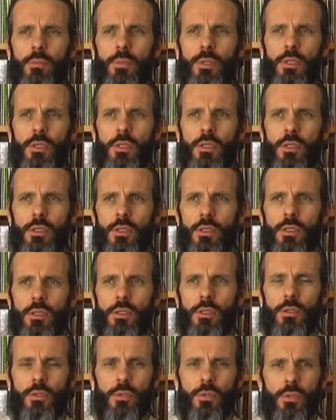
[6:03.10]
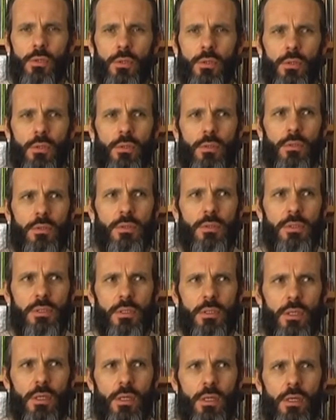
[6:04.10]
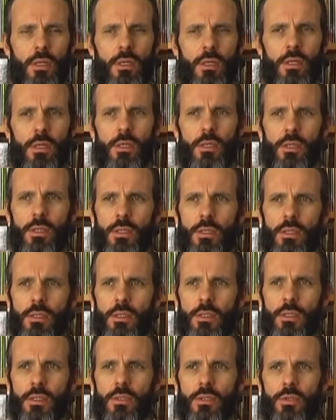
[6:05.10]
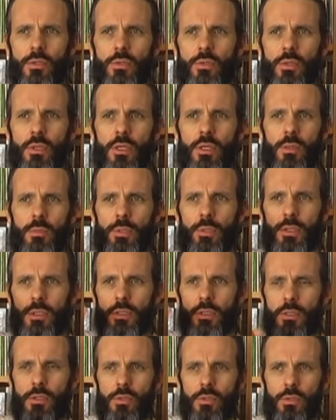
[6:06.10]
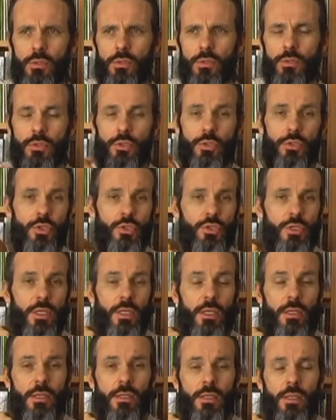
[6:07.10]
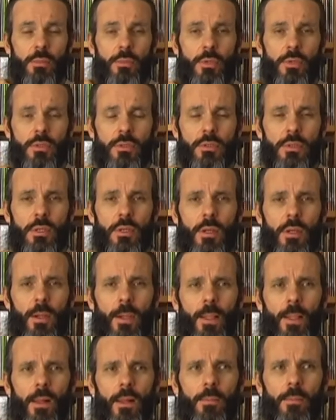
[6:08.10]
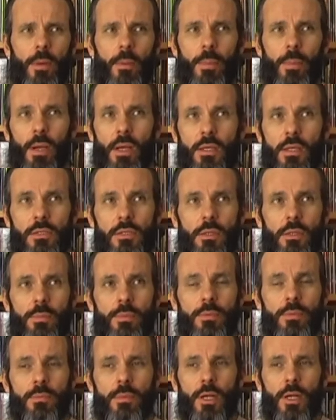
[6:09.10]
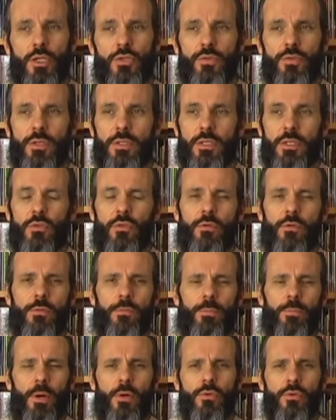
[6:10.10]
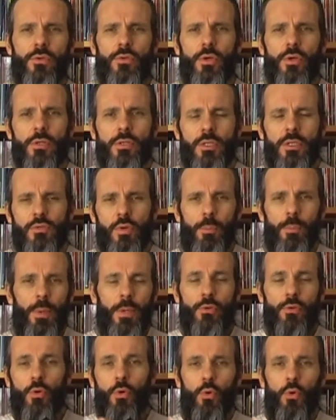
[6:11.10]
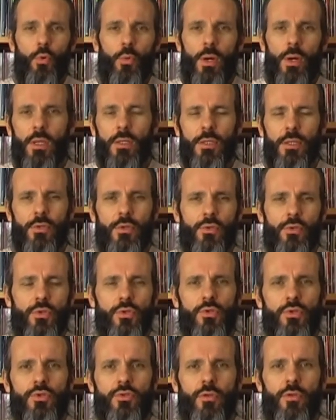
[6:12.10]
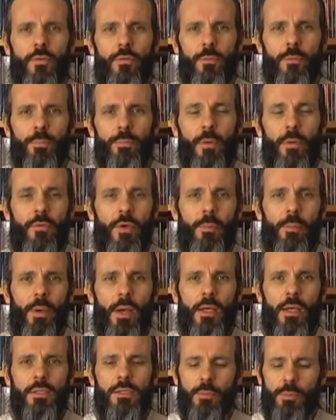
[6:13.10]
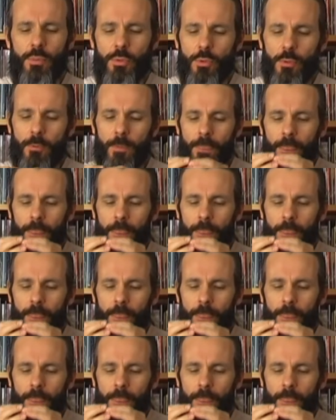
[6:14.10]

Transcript: Mi, Do, Sol. Do, Ré, Mi, Do. Je change la quatrième note. par exemple, alors je vais essayer de prendre une note qui soit pas trop loin des notes que je joue. Je vais pas faire par exemple. Euh,